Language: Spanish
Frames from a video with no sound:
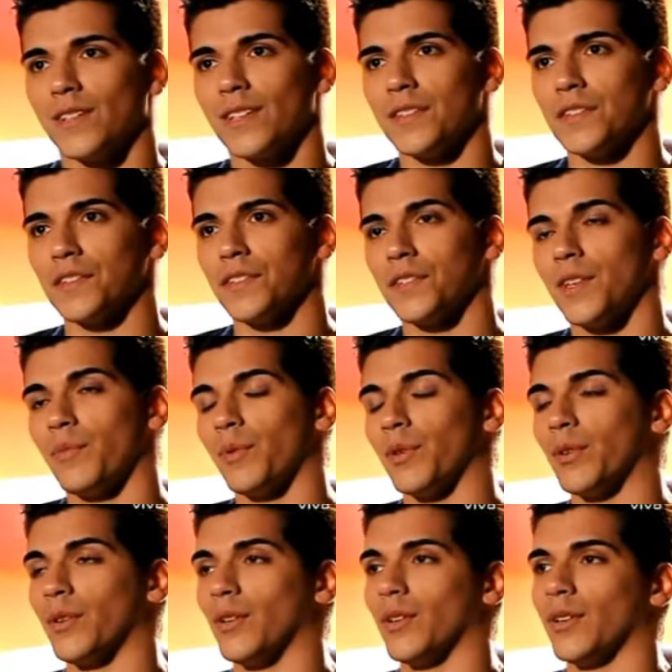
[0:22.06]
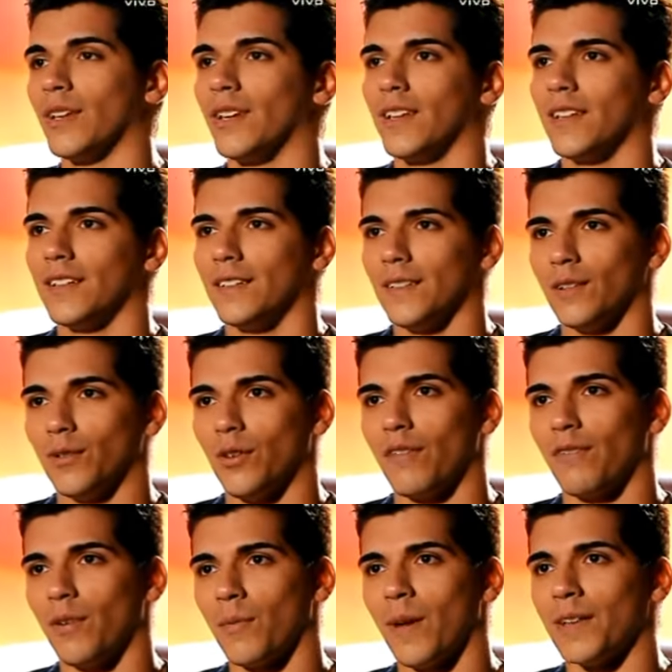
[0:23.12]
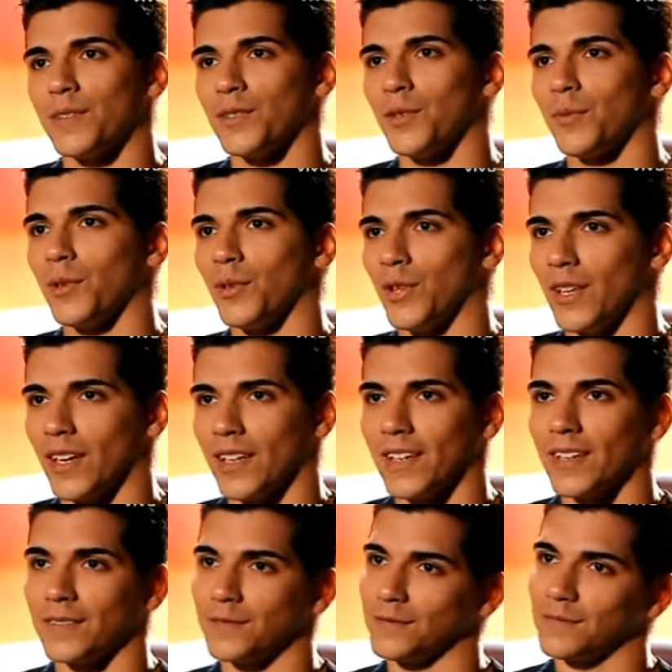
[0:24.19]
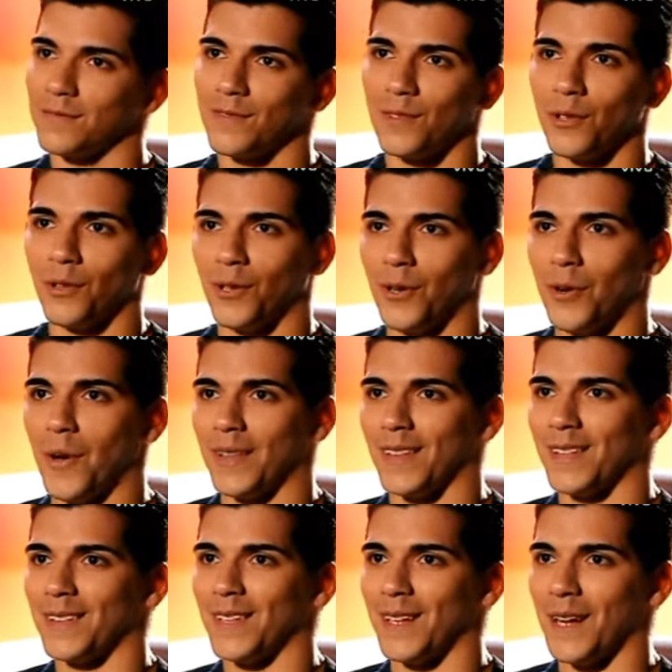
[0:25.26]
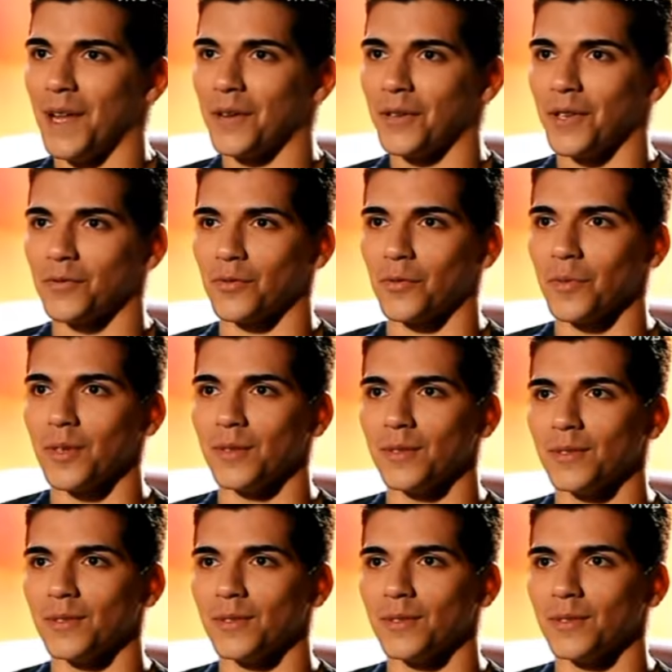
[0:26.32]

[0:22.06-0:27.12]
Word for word: narcisista, pero de todas formas, así no me lo dijeran, lo tengo bastante claro y asumido.